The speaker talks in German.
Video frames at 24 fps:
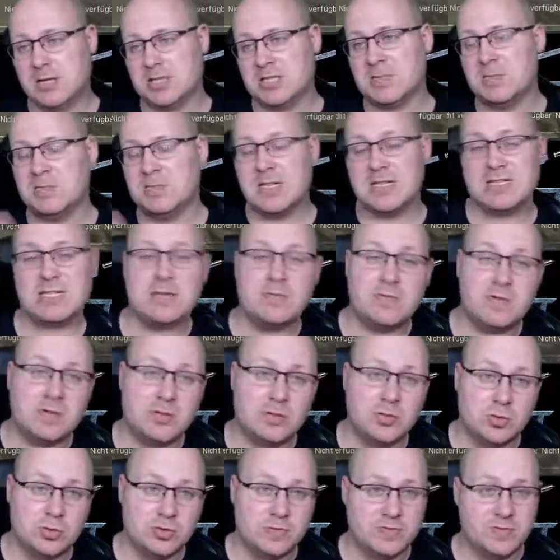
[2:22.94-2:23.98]
Aus dem ganz
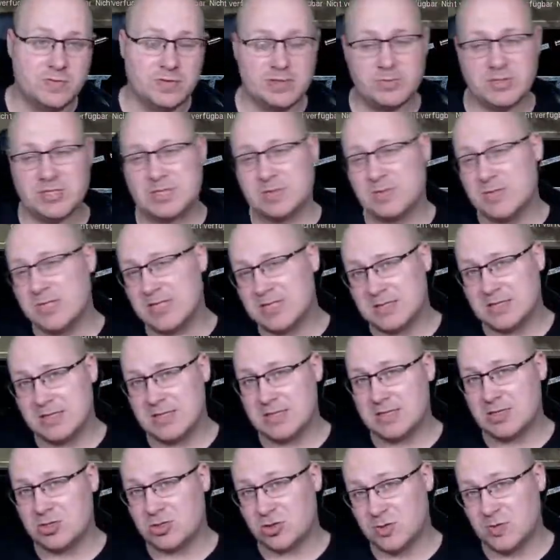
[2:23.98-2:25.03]
einfachen Grund, weil mit dem
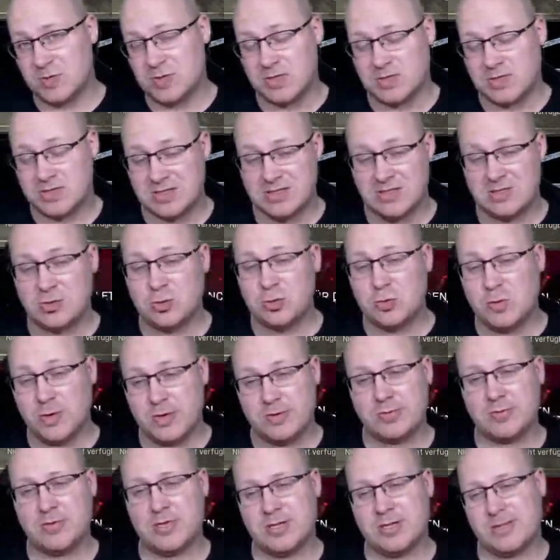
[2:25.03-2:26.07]
36-Schuss-Magazin die Typ
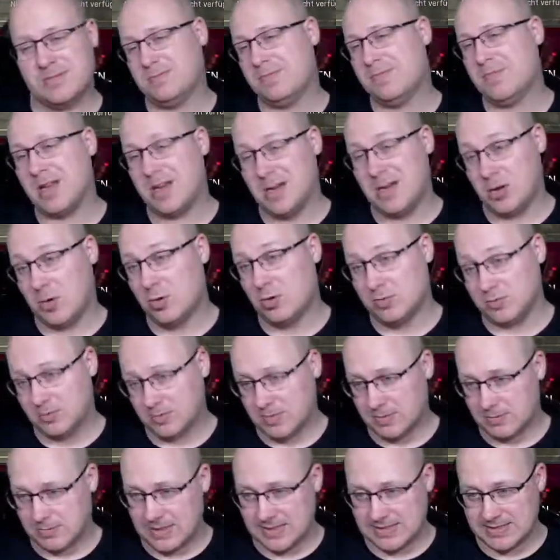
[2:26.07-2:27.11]
100 auch
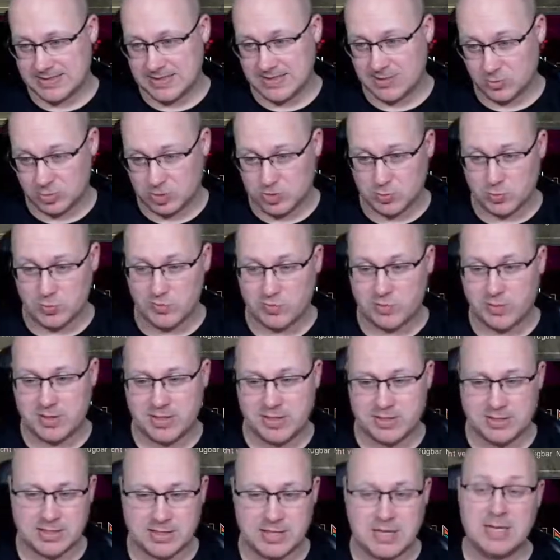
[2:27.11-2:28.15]
ein sehr gutes
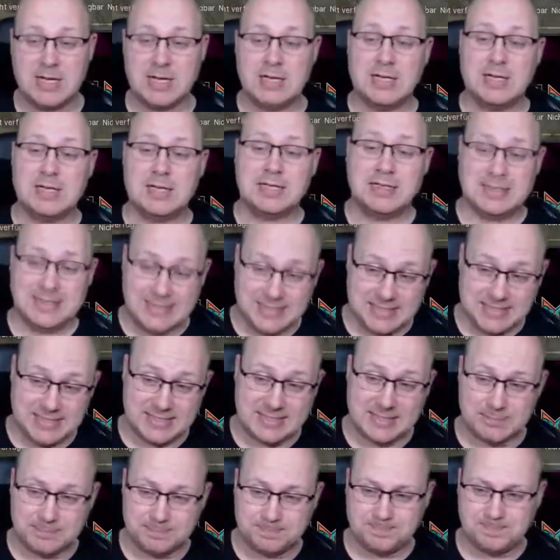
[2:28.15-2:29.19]
Movement hat.
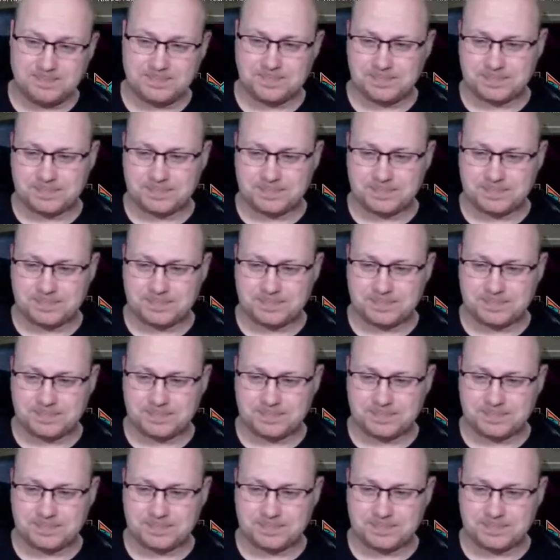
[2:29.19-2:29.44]
Nicht